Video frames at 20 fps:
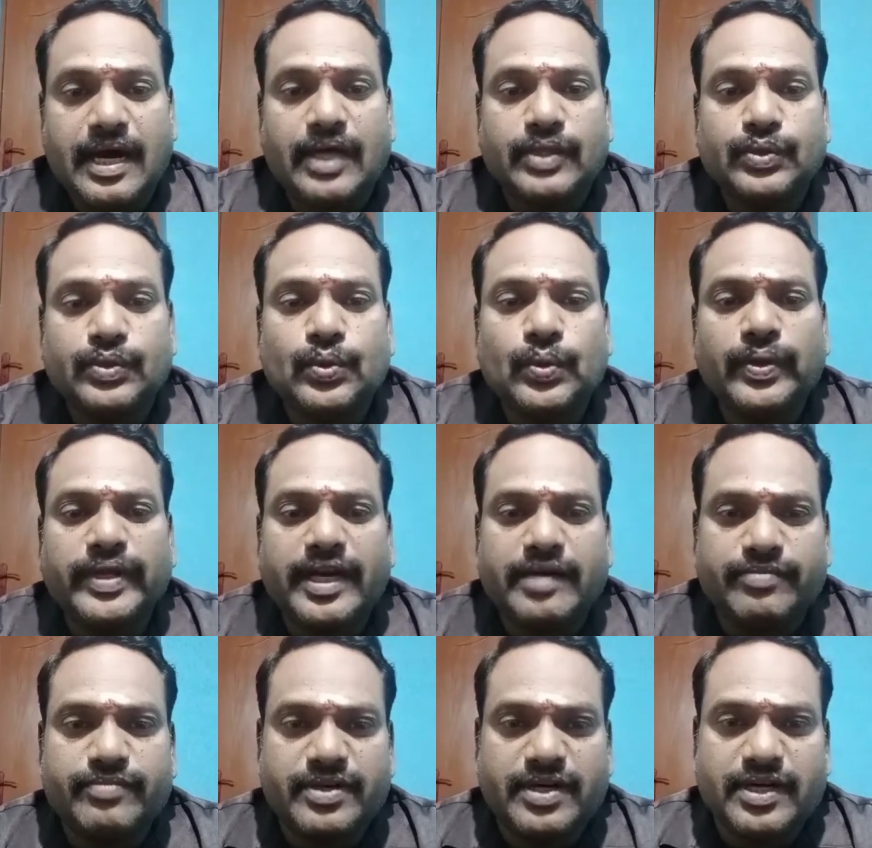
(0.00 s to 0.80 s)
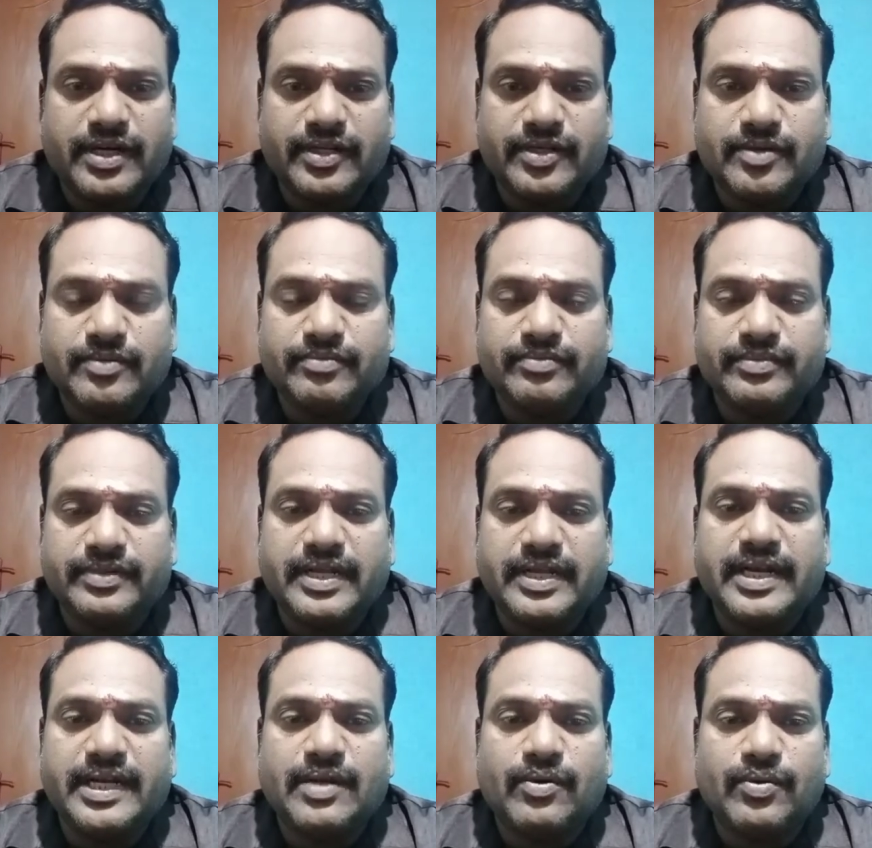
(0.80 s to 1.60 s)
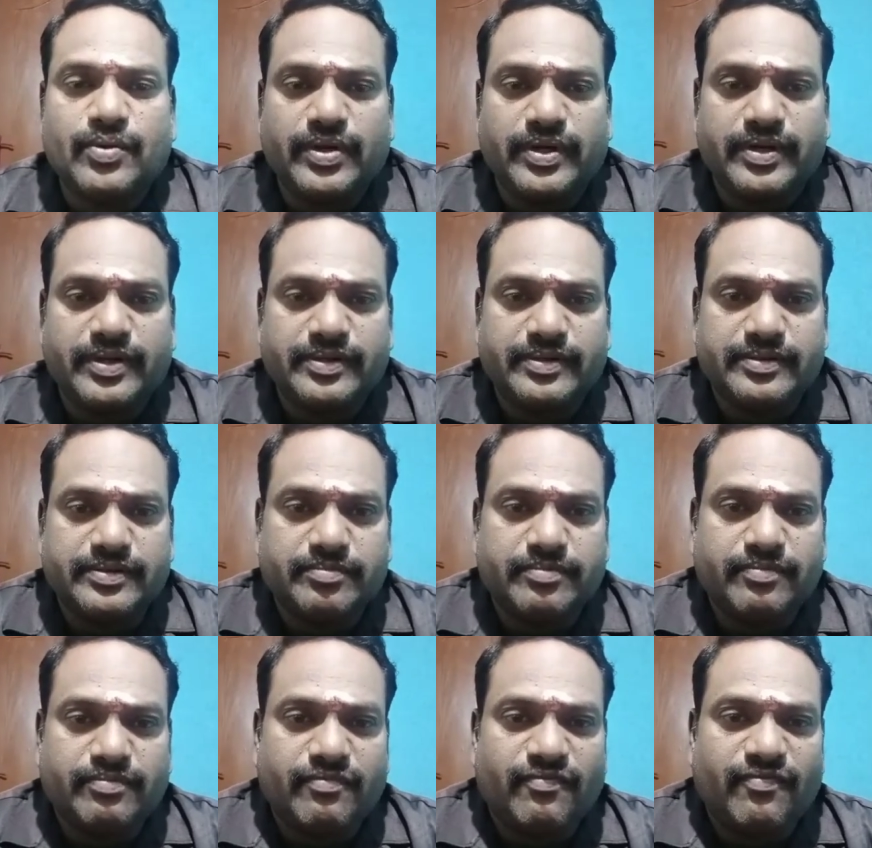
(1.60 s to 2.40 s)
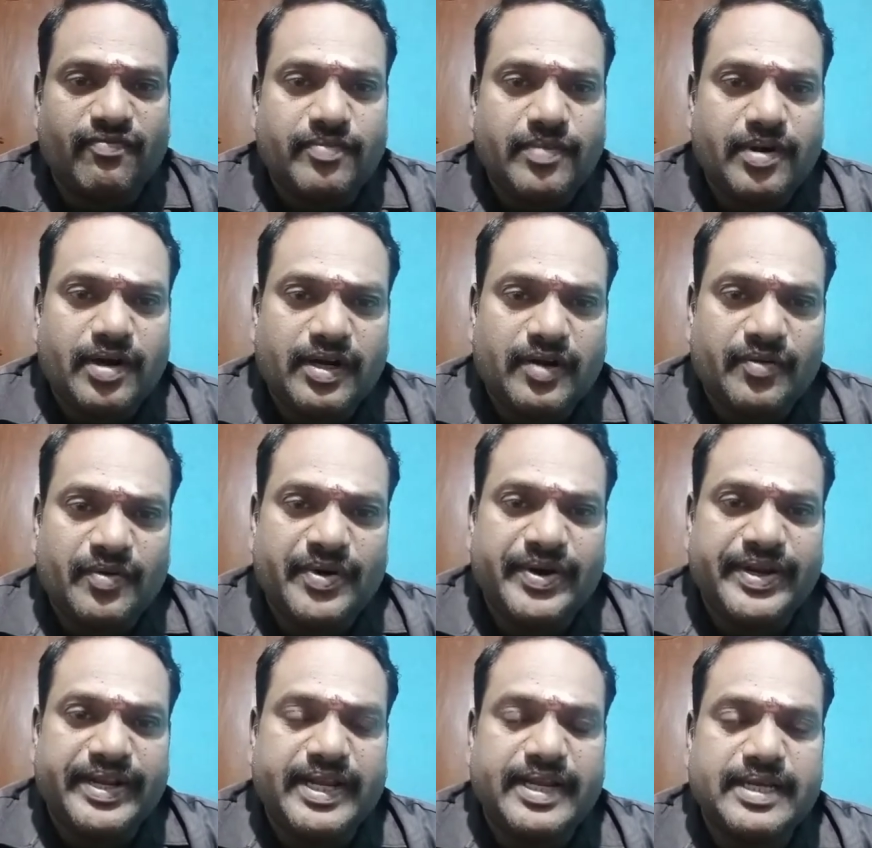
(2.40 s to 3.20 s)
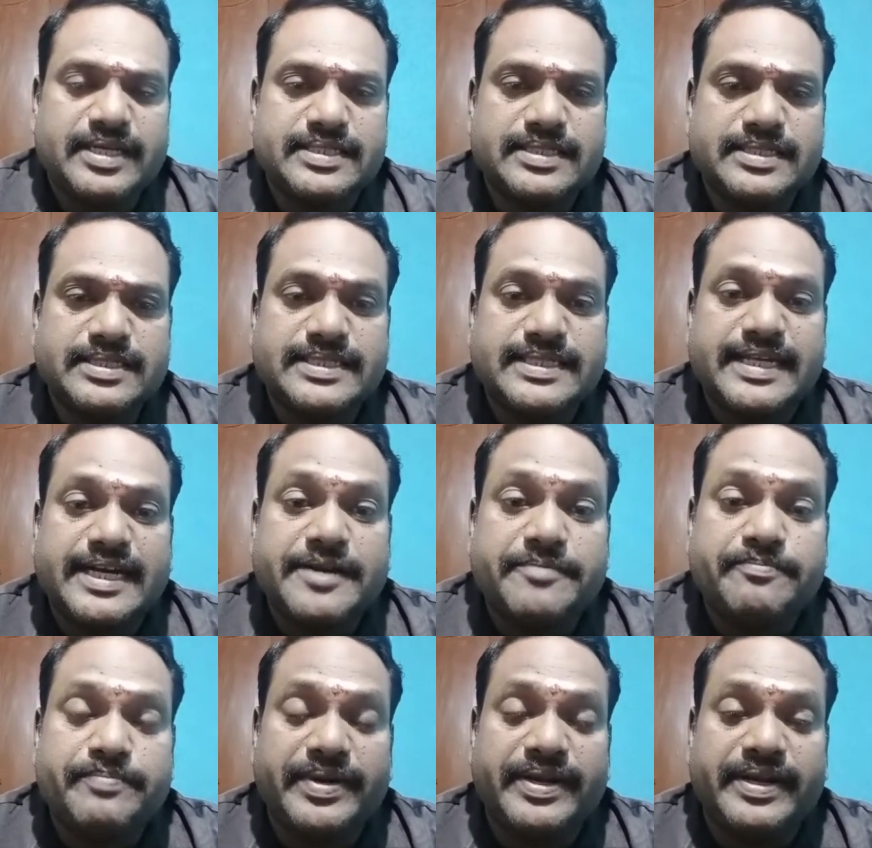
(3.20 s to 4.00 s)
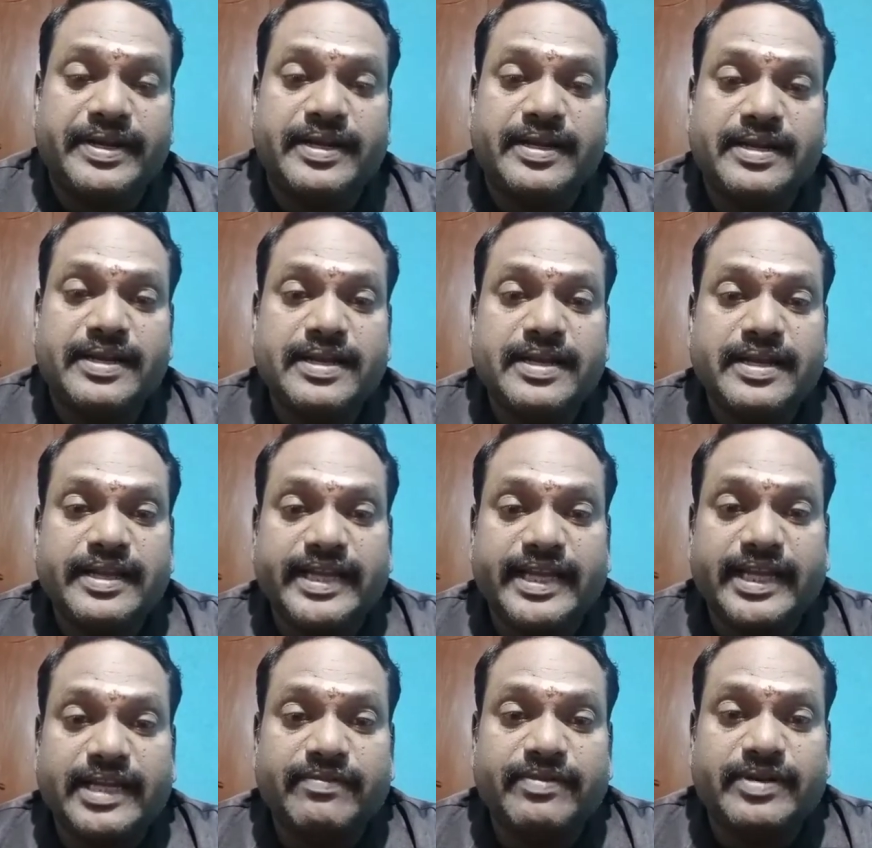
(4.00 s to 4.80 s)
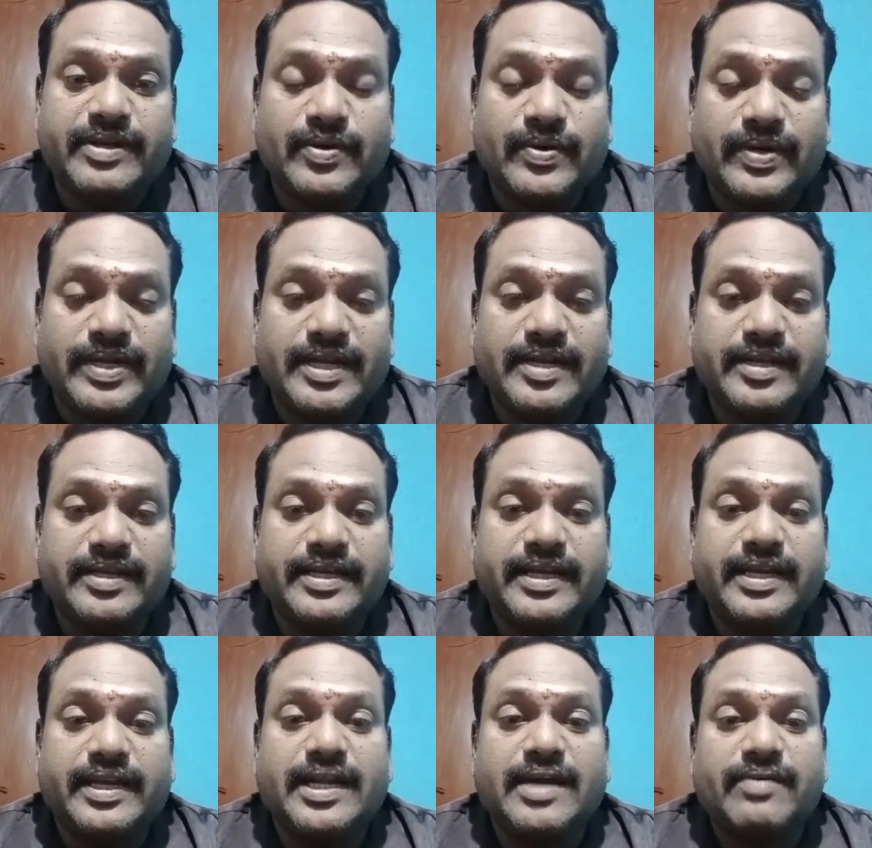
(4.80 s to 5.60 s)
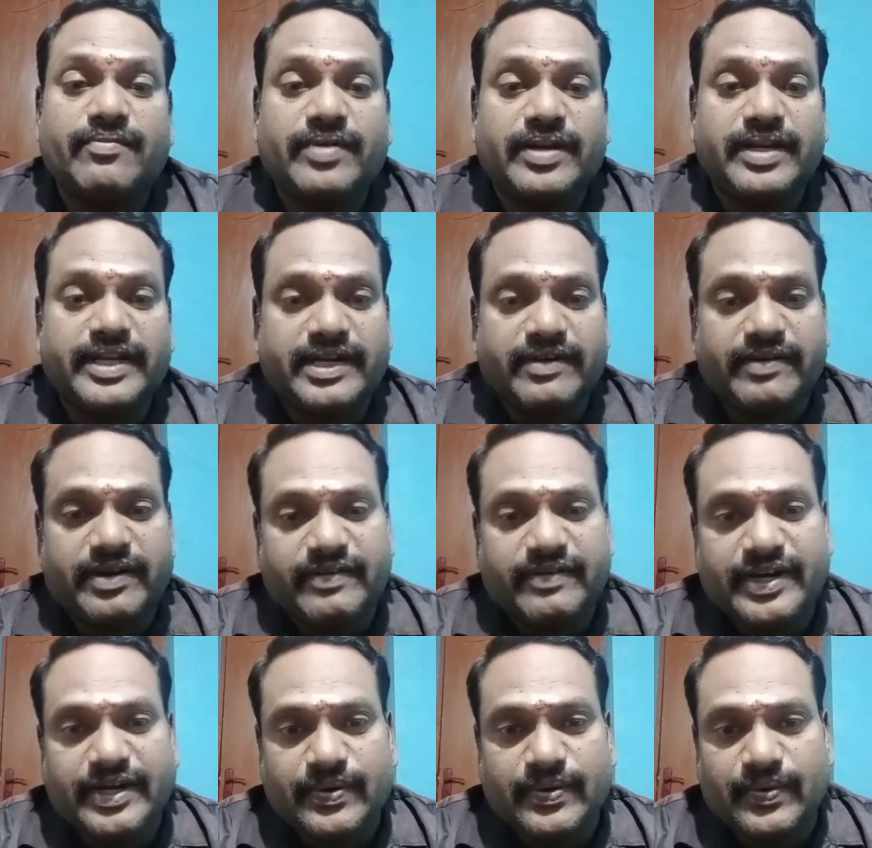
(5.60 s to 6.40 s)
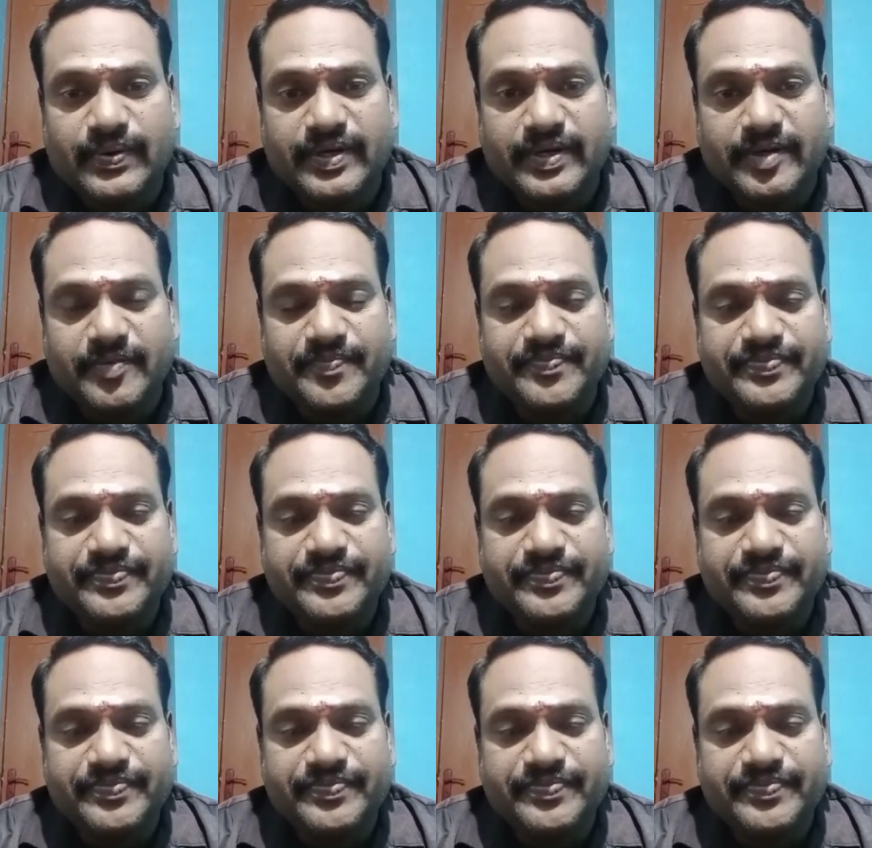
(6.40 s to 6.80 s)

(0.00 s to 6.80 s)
அத்துணை அன்பர்களுக்கும் நல்ல ஒரு வாழ்வுனுடைய செழிப்பை இறைவன் அருள எல்லாம் வல்ல இறைவனை வேண்டிக் கொண்டு